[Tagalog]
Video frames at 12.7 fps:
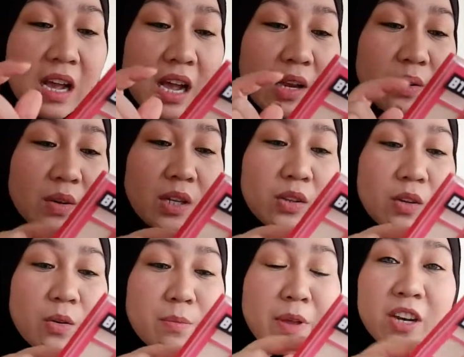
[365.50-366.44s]
Ano na
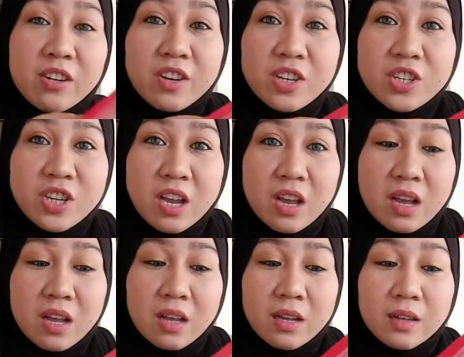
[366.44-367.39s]
to, meron na
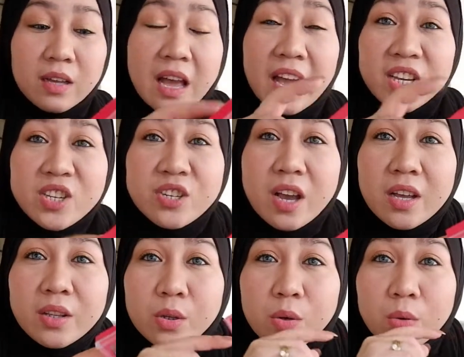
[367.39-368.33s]
siyang
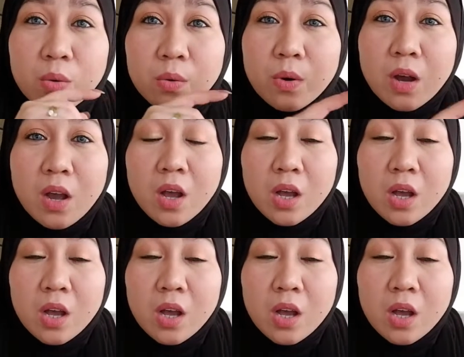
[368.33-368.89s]
eyeshadow,